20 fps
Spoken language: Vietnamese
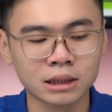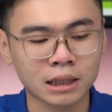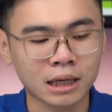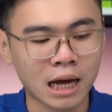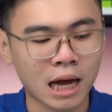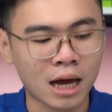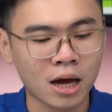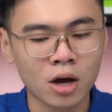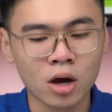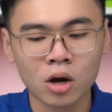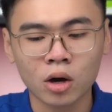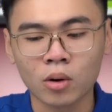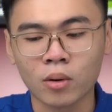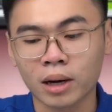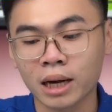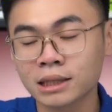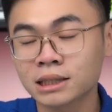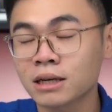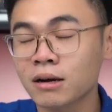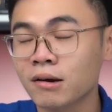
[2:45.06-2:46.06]
gì cả.
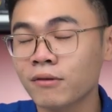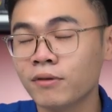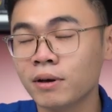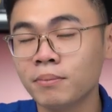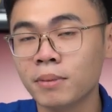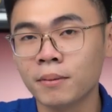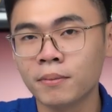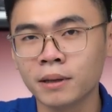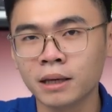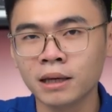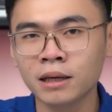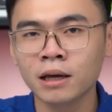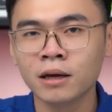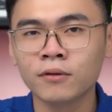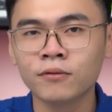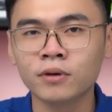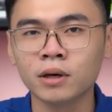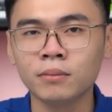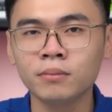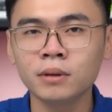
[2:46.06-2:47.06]
Khoảng cách giữa các phím hợp lý,
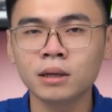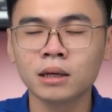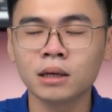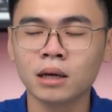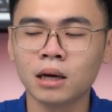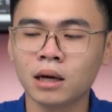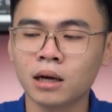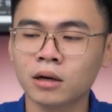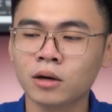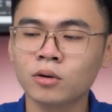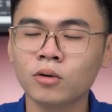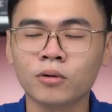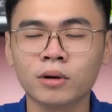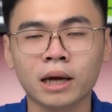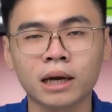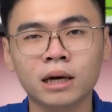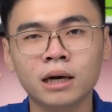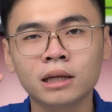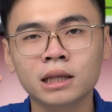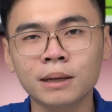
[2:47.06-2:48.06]
phím thì uh, cái độ
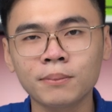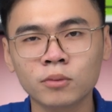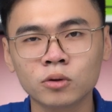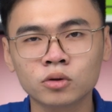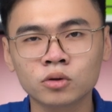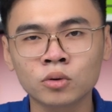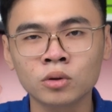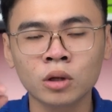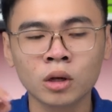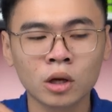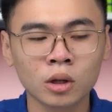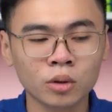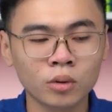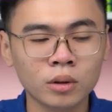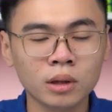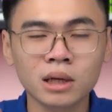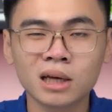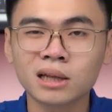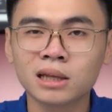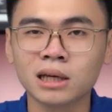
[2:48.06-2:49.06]
nảy hơi thấp một chút,
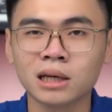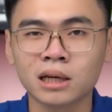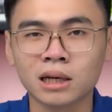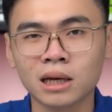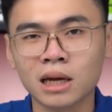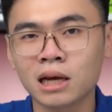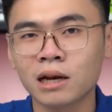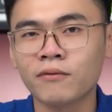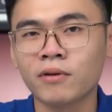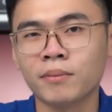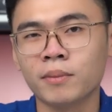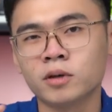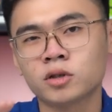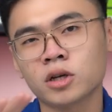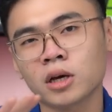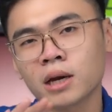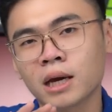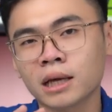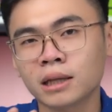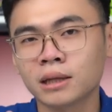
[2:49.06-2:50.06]
tuy nhiên thì đây là phần mềm
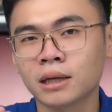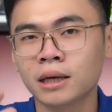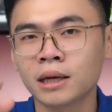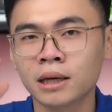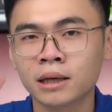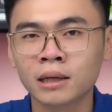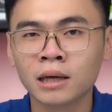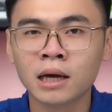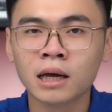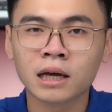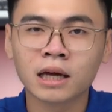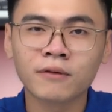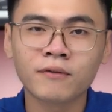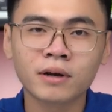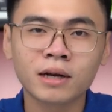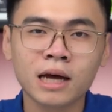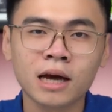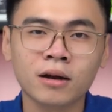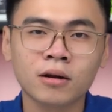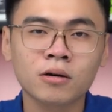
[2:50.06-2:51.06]
checklist, thế nên cái
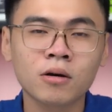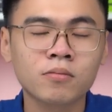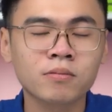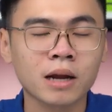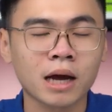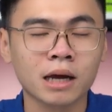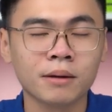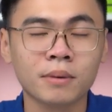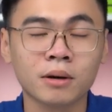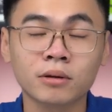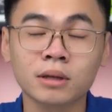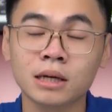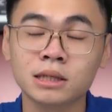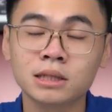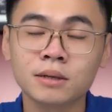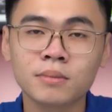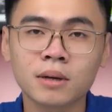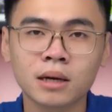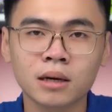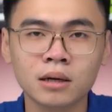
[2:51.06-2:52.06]
vấn đề nó không nảy mình có thể
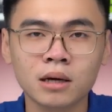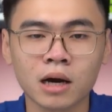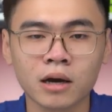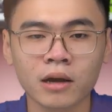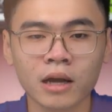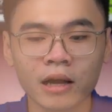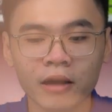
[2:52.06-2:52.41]
chấp nhận được.